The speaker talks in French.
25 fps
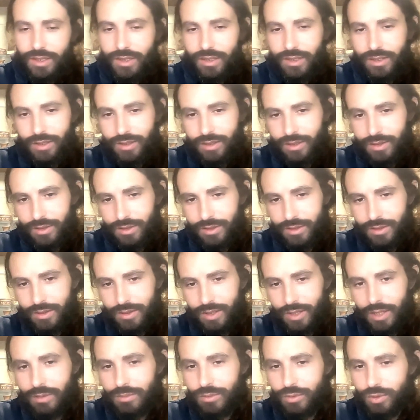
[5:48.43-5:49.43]
euh,
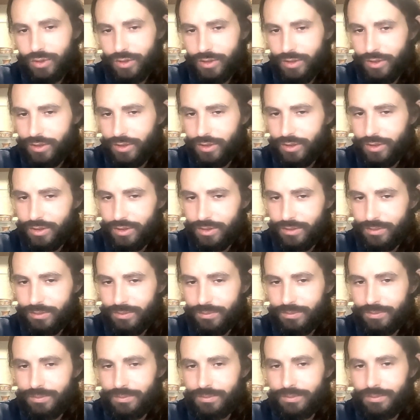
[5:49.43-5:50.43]
à midi.
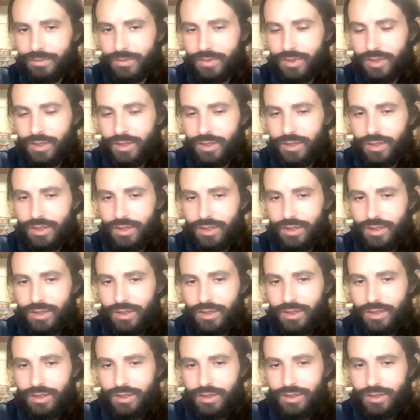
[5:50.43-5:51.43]

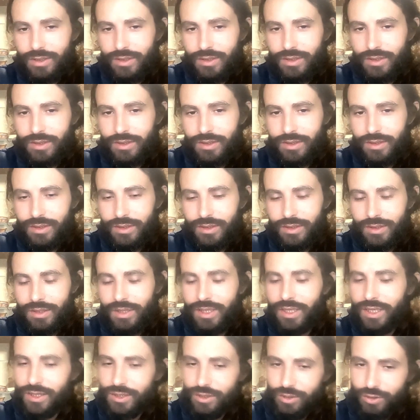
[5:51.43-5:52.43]
Euh,
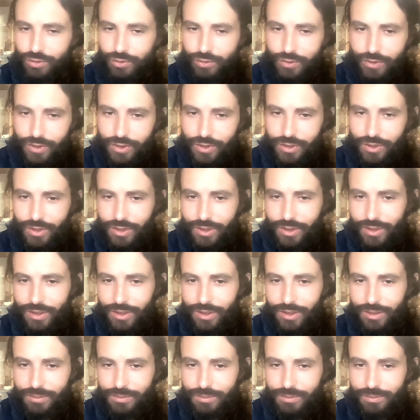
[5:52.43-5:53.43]
elle faisait.
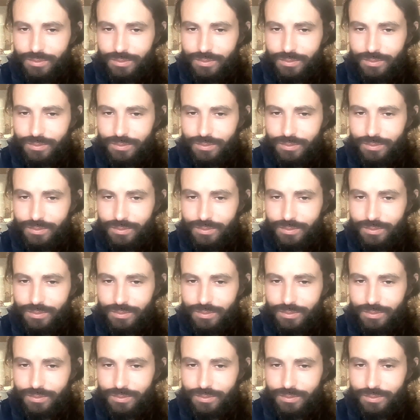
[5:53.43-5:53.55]
Euh,